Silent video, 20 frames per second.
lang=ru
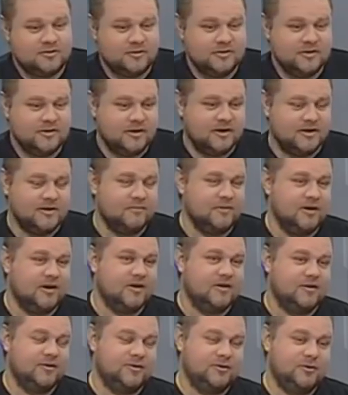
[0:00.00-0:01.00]
стороны, ладно, мне
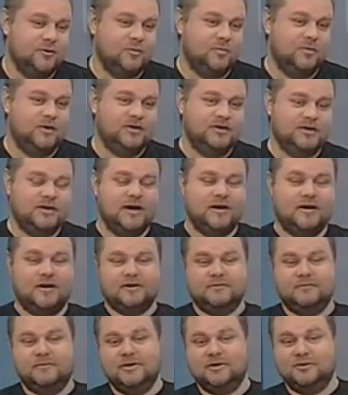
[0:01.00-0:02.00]
хороший сюрприз. Я как
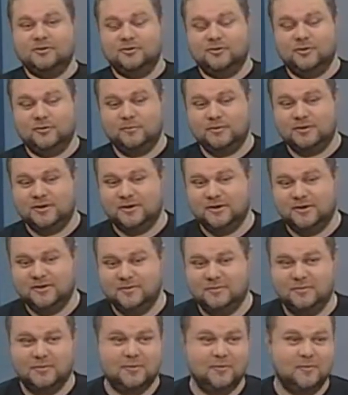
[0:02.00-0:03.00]
раз выхожу из отпуска
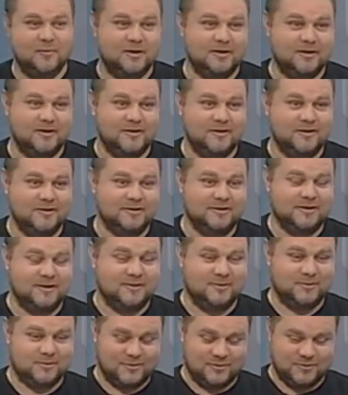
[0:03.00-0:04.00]
31 марта, и
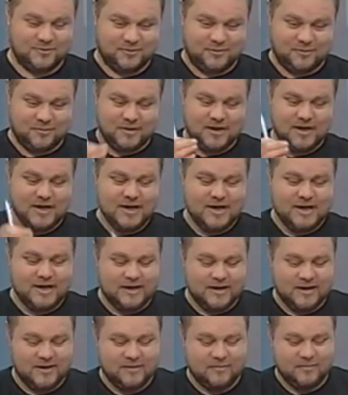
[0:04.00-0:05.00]
сразу же хлоп,
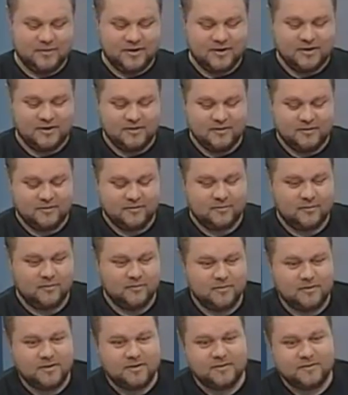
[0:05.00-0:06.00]
и мне
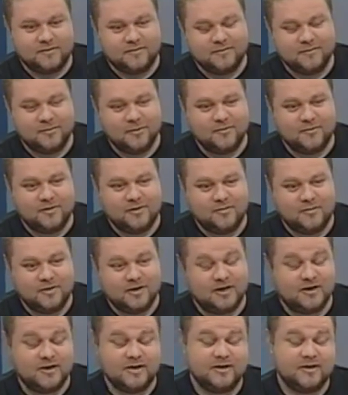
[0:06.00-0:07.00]
новые, новые
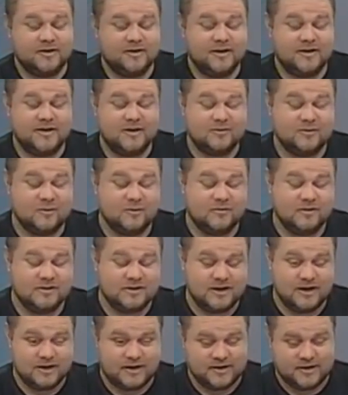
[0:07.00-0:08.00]
имена, надеюсь, новые
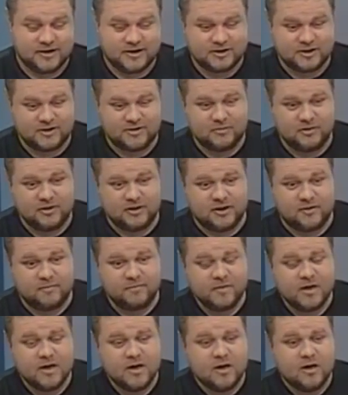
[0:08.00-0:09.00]
старые даже имена.
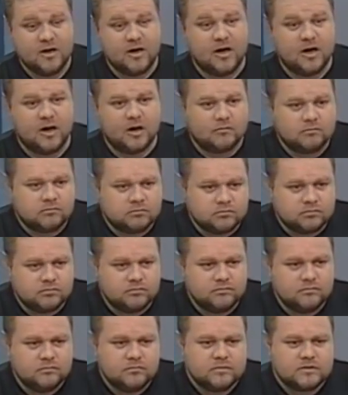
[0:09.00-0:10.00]
А,
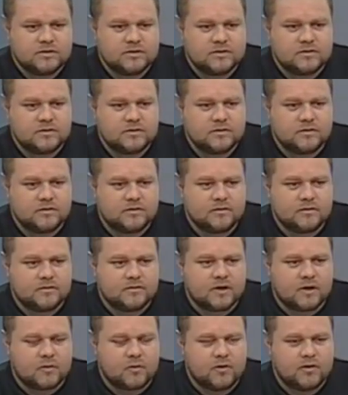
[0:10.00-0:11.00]
с, э,
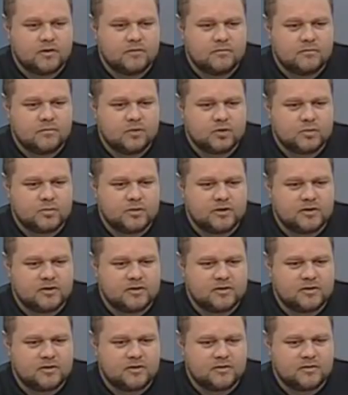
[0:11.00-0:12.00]
такой, может
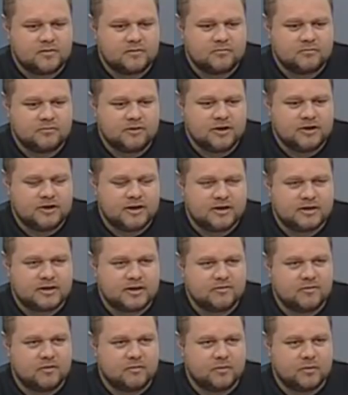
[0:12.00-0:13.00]
быть, э,
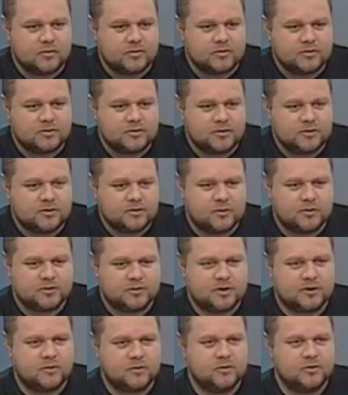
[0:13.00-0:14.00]
дилетантский вопрос. Сезон
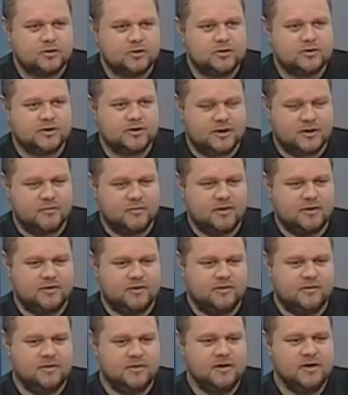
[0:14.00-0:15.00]
закончился,
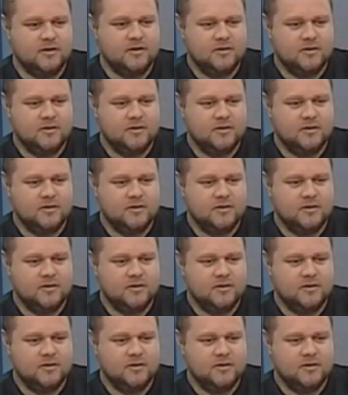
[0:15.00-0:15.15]
команда